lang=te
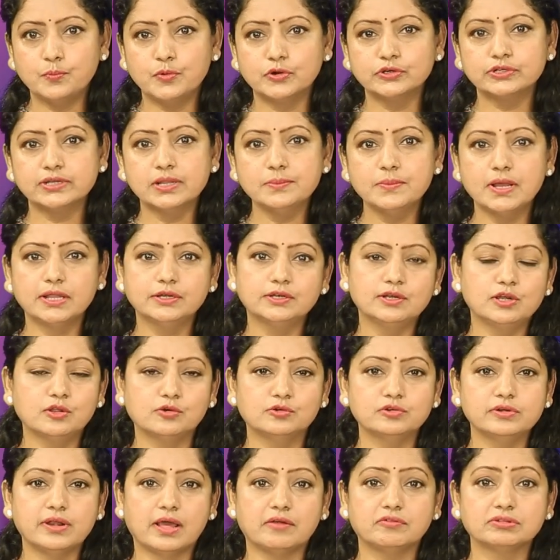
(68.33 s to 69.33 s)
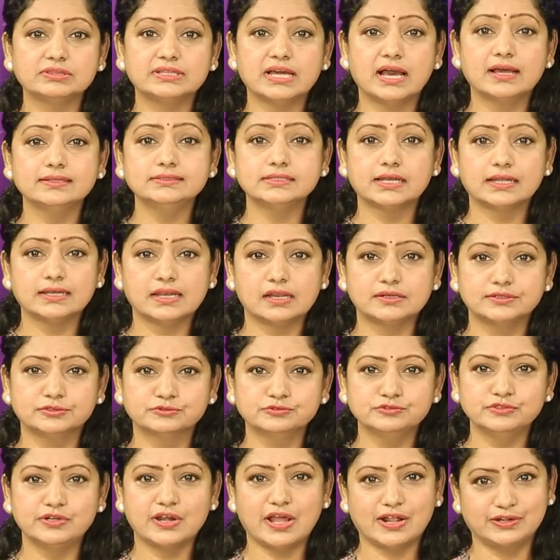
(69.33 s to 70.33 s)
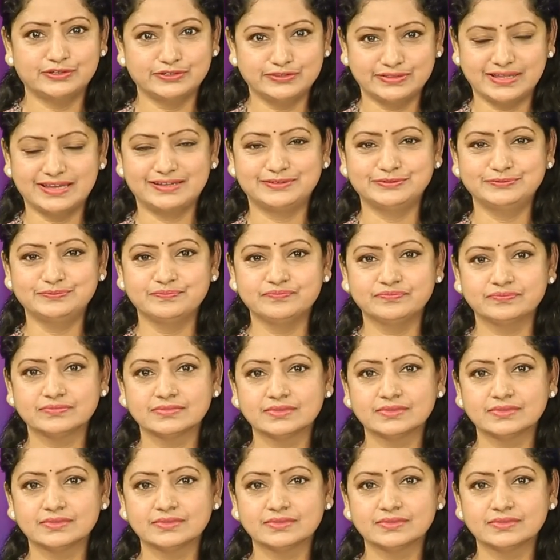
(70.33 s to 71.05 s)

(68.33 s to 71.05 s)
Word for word: పుట్టమన్నులో నవధాన్యాలను నాటుతారు